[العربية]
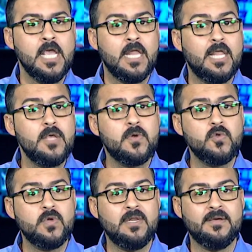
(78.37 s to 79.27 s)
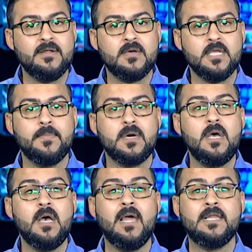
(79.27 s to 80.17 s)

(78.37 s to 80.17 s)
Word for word: لا يمكن للعراق ابقاء